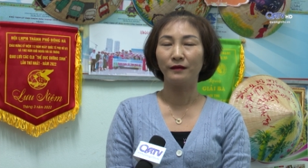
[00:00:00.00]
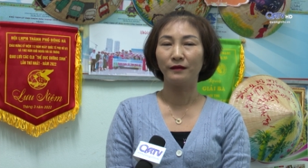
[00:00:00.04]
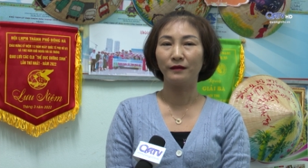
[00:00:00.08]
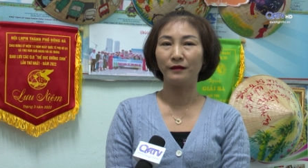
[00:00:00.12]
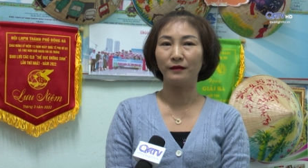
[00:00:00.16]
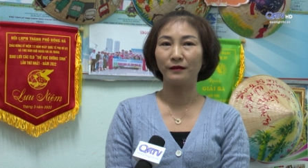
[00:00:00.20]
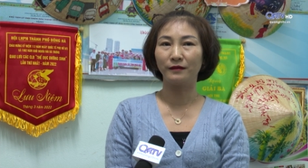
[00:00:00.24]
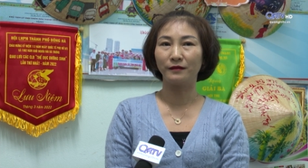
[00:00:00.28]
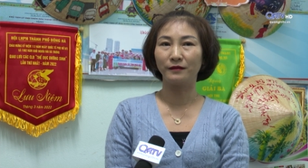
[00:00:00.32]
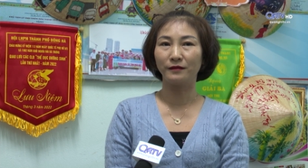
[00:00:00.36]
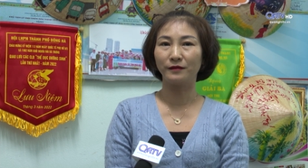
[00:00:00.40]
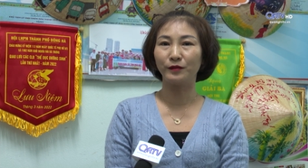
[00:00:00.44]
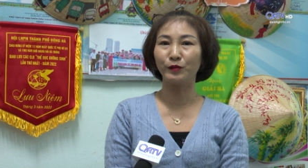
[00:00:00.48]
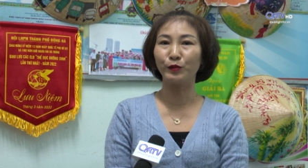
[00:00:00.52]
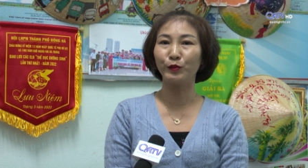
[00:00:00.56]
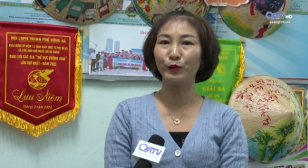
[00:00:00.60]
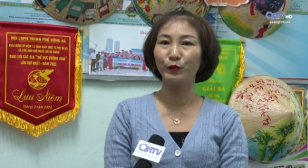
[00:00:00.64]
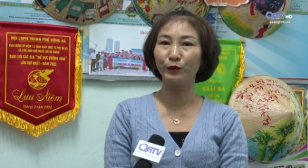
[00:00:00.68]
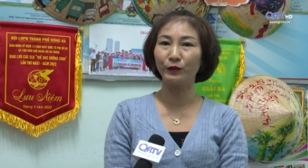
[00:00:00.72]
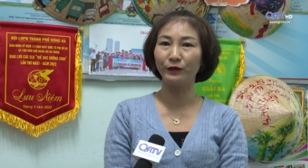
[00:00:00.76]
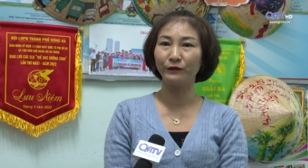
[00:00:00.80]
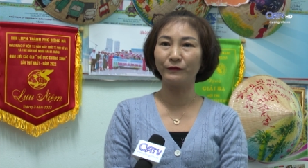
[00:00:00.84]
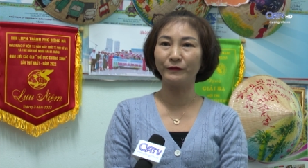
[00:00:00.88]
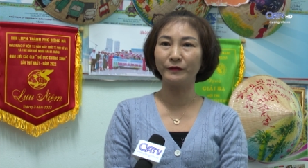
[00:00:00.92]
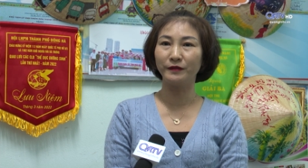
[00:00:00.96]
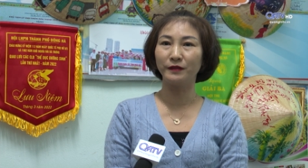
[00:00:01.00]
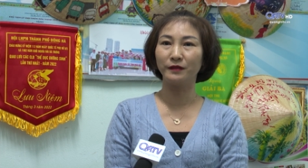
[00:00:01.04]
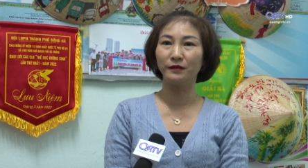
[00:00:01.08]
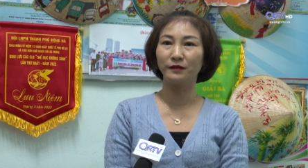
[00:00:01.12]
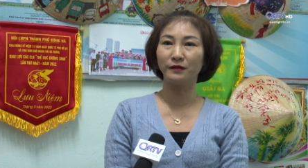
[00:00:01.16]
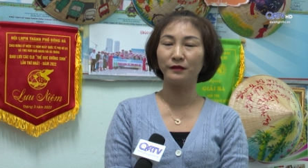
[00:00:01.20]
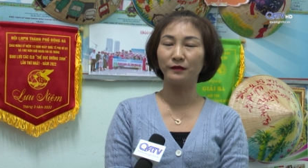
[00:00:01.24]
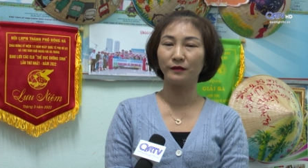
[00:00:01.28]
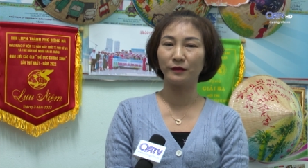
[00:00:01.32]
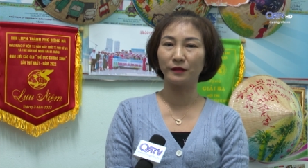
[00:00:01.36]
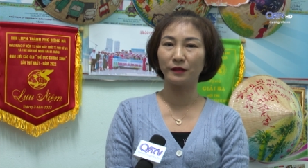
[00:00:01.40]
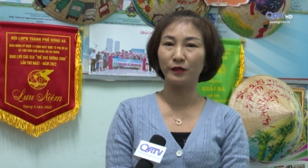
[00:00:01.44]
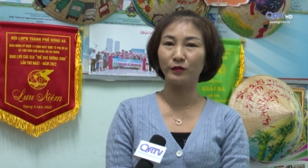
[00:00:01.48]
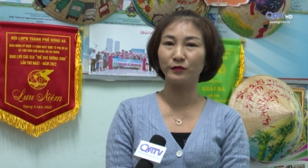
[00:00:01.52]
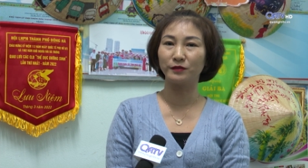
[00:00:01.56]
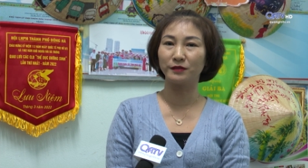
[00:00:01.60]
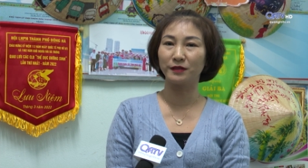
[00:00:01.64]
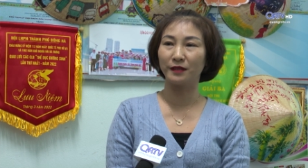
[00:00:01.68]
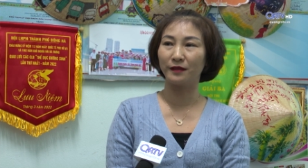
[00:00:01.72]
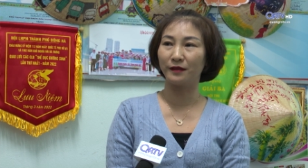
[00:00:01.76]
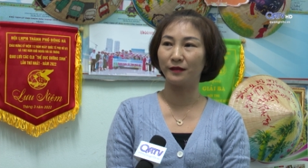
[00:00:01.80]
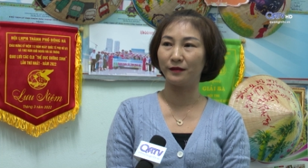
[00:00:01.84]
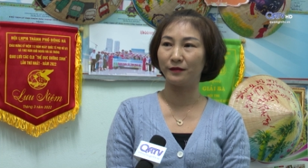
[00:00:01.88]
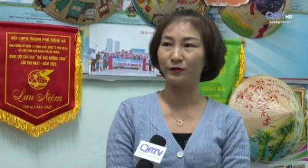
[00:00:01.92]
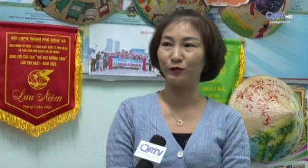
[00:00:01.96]
à, hồi phương à, họ
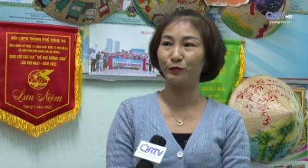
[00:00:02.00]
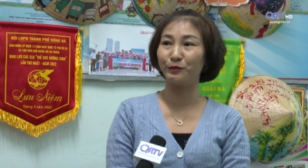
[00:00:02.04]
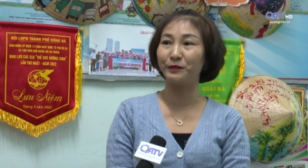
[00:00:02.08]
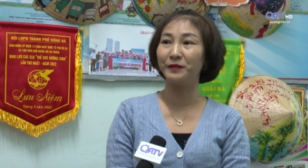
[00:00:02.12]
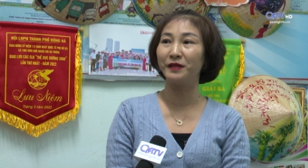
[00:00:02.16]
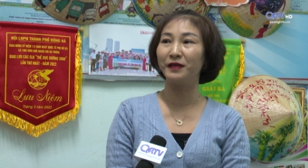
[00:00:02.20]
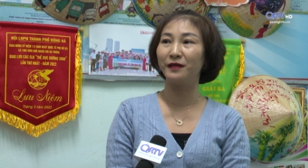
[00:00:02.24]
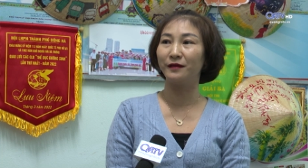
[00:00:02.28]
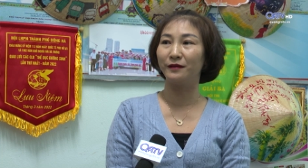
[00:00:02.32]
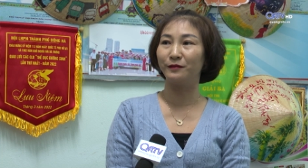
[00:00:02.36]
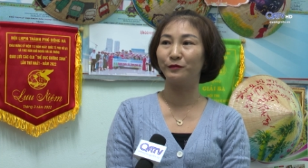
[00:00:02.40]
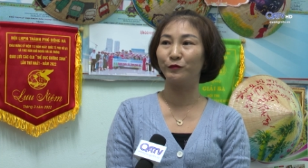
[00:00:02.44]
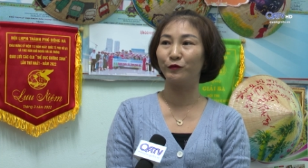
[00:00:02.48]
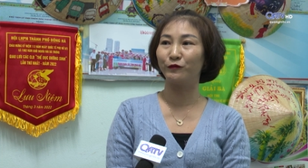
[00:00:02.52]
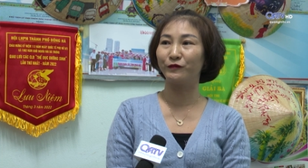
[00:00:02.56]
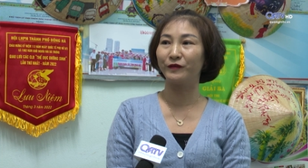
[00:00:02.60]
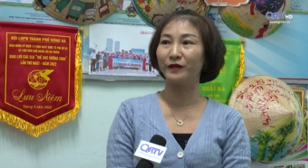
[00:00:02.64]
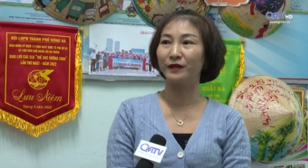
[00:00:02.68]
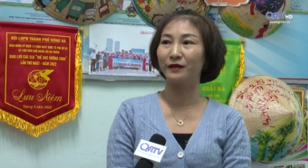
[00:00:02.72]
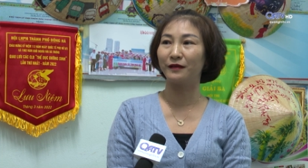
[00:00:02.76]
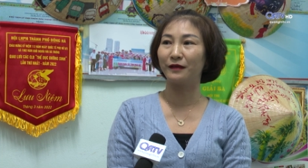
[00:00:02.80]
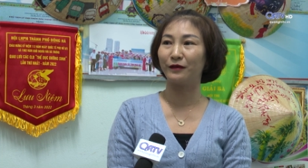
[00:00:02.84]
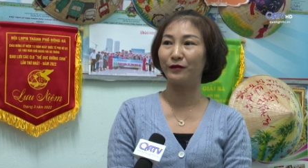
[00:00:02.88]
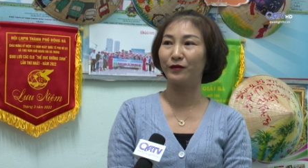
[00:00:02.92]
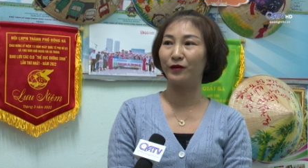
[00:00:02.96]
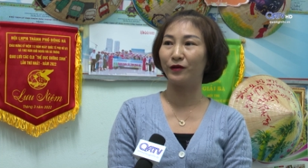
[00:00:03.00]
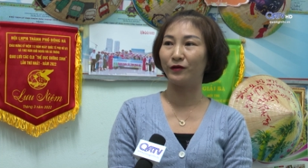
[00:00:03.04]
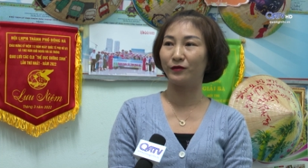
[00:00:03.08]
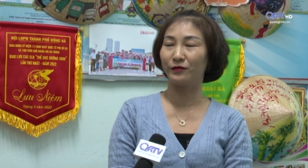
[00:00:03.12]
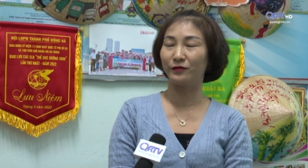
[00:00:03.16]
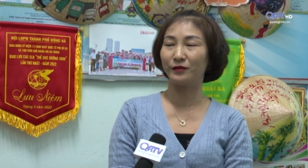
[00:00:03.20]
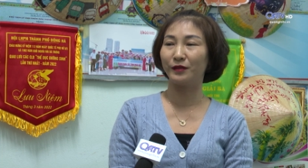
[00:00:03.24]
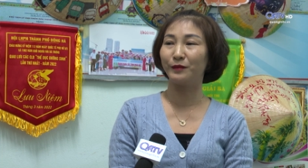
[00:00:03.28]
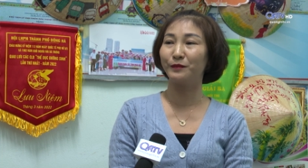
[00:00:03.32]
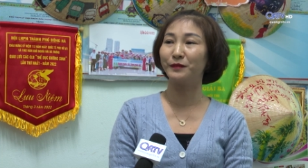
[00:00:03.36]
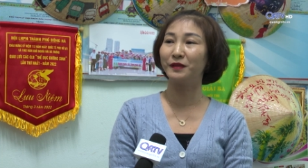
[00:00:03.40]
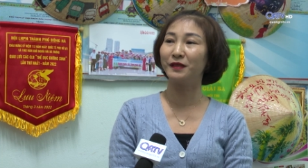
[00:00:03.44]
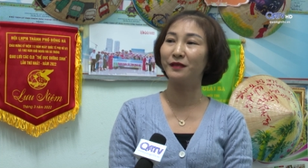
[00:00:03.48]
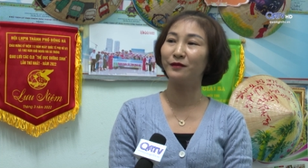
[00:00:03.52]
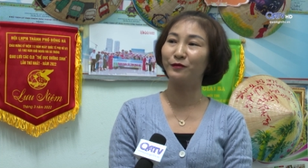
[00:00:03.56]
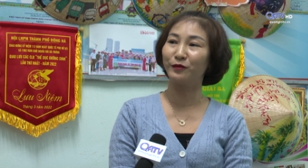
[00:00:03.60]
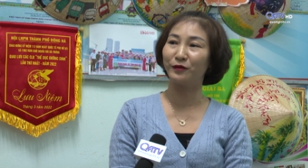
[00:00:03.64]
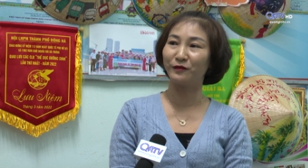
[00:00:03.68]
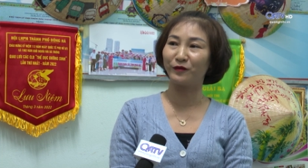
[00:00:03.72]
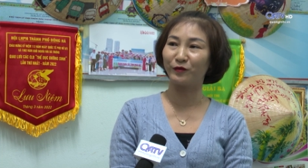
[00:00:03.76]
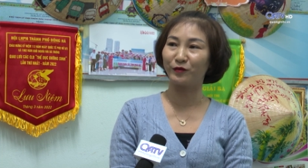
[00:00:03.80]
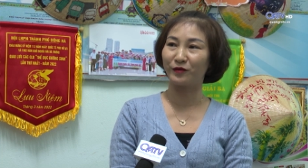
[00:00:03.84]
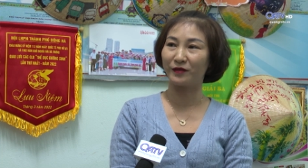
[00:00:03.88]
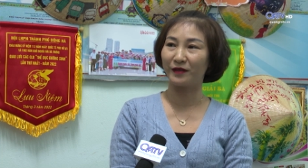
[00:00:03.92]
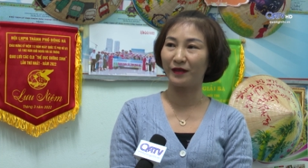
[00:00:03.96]
sẽ giúp đỡ một phần nào đó cho tâm tư người
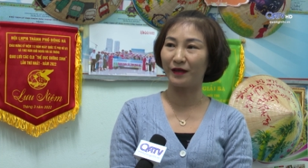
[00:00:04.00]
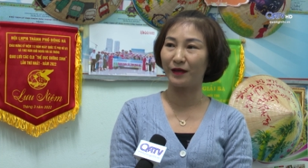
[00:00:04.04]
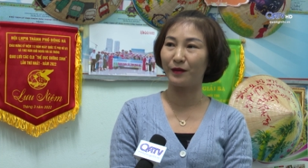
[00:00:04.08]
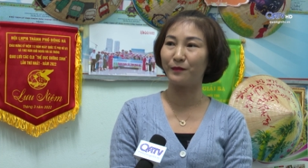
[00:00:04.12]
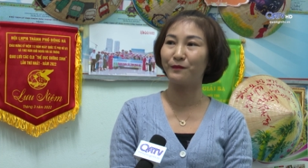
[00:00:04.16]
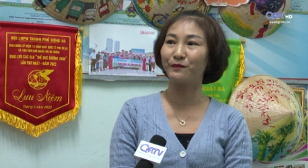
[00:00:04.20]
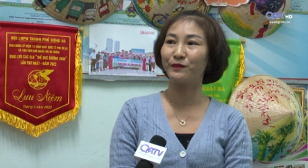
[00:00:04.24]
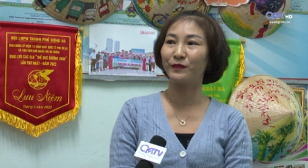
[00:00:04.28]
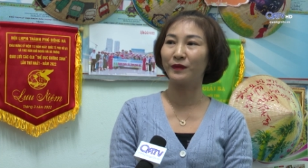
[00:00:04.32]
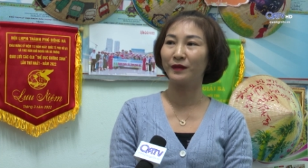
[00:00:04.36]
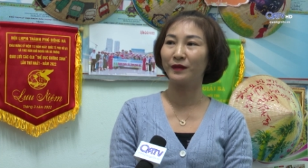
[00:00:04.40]
nội chị em